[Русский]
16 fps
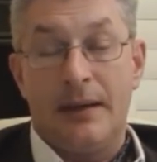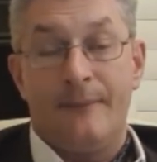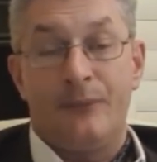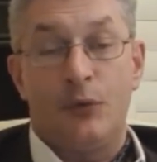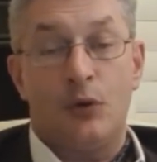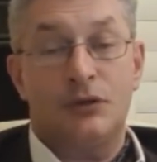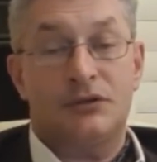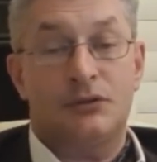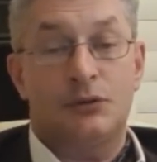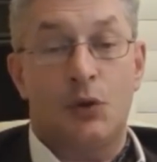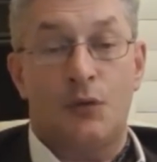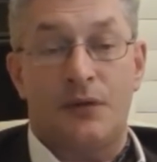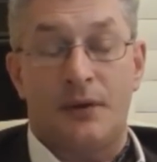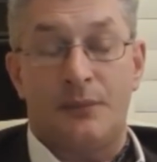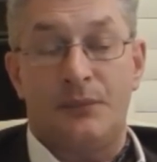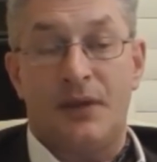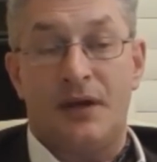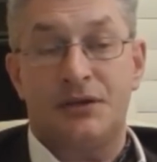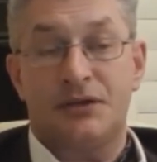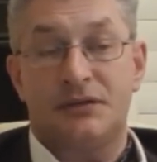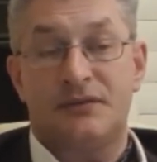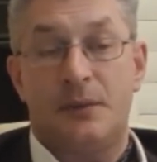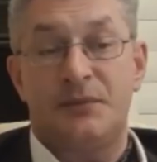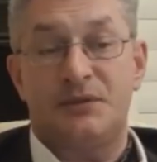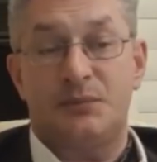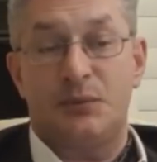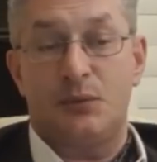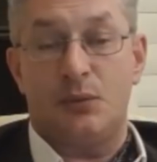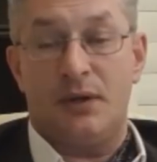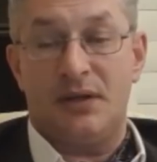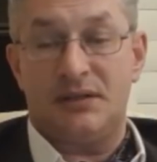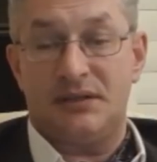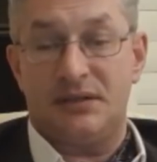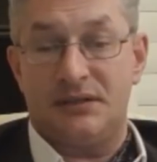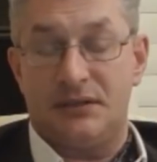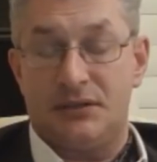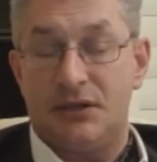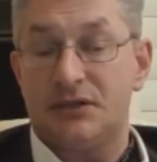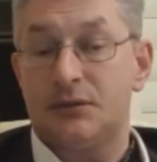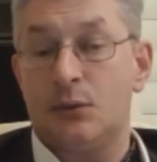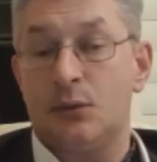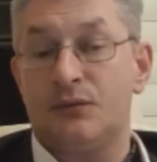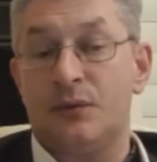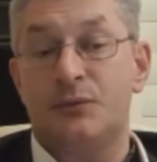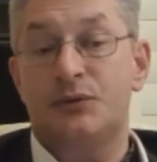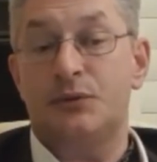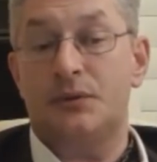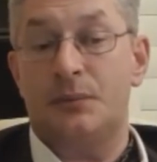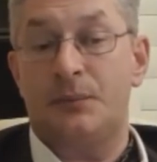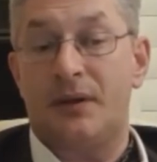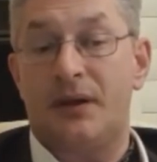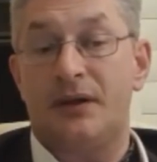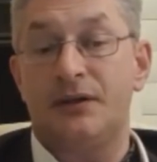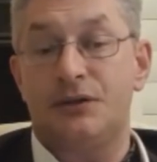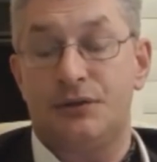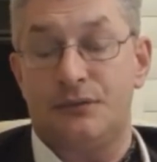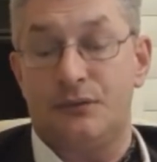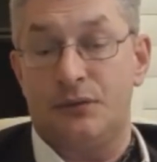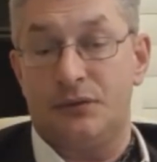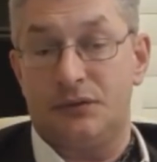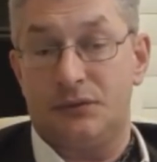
Но снова, наши с вами спекуляции сейчас ровным счетом пока ничего не